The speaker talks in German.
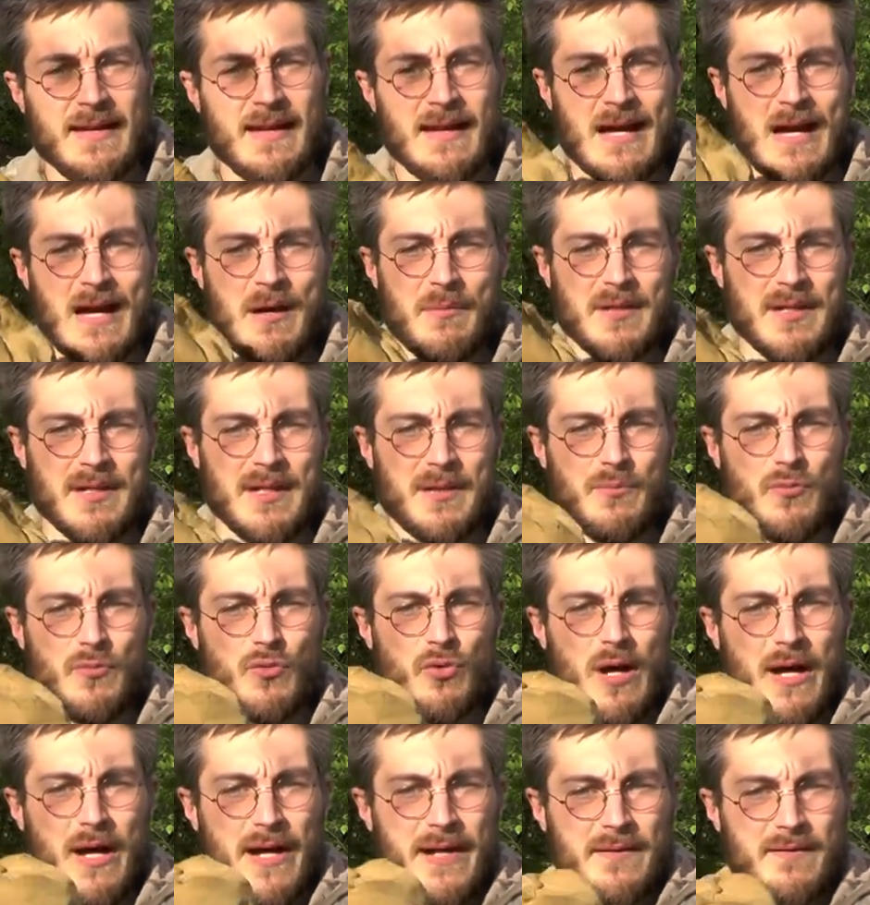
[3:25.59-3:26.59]
aber eben
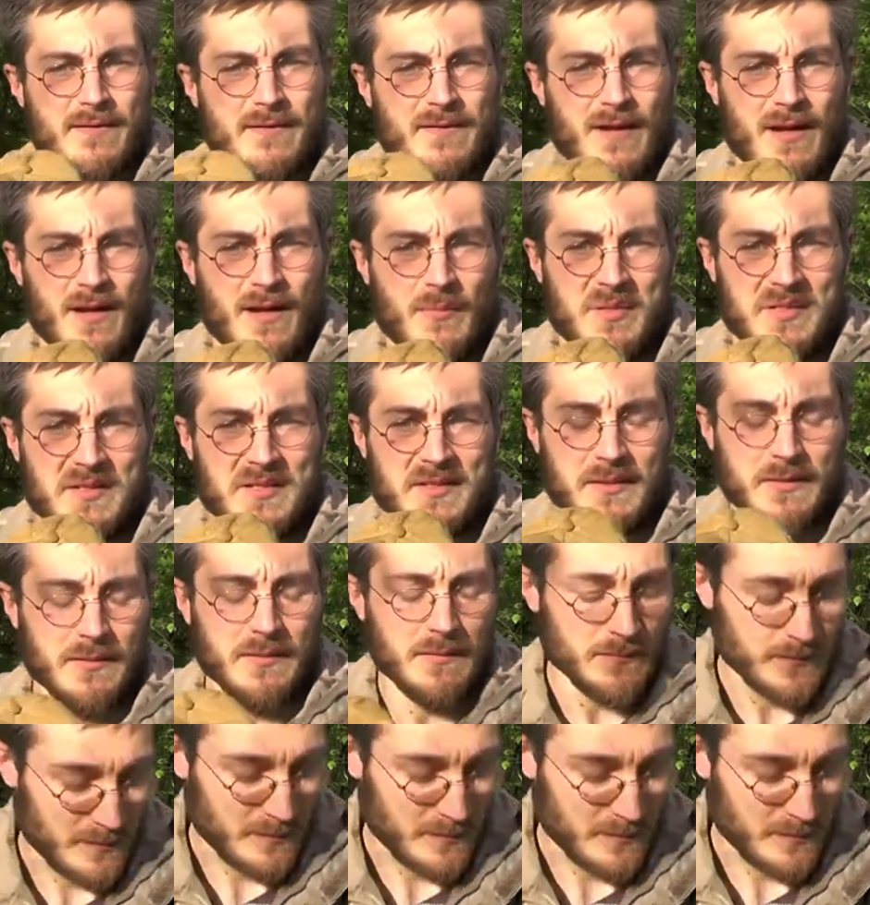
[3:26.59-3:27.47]
nur einfarbig. ja.